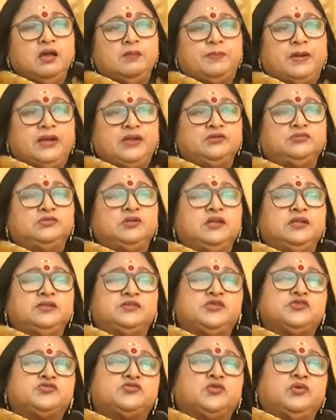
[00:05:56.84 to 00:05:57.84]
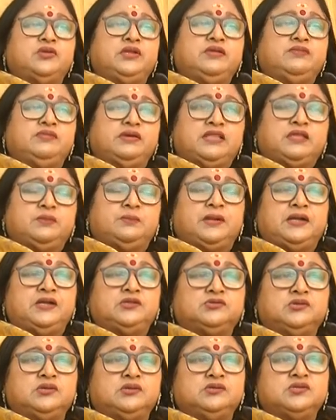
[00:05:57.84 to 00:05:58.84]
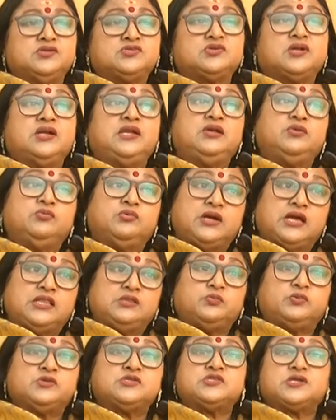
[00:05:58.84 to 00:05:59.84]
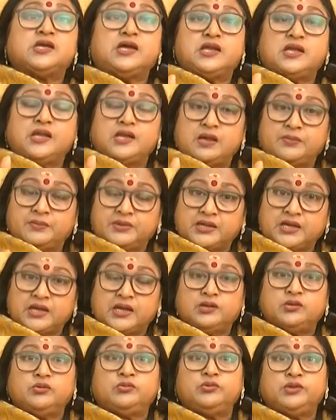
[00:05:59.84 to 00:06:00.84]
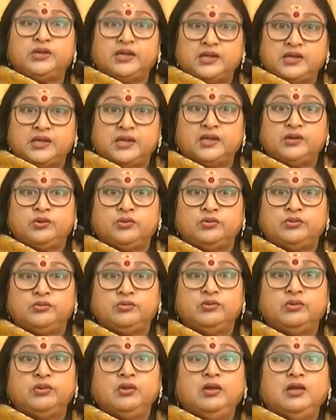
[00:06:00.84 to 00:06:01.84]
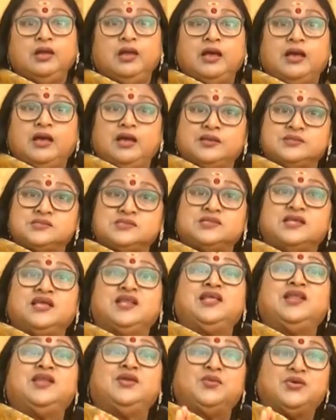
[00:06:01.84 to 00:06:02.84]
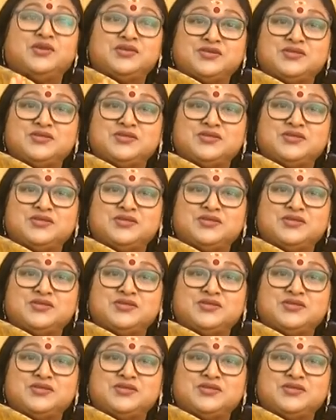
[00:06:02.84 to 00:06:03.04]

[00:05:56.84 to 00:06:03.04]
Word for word: పండితుల్ని తీసుకొని వేద పండితుల్ని తీసుకెళ్ళి ఉగాది పురస్కారాలు అమెరికాలోను ఇంగ్లాండ్లోను ఆస్ట్రేలియాలో కూడా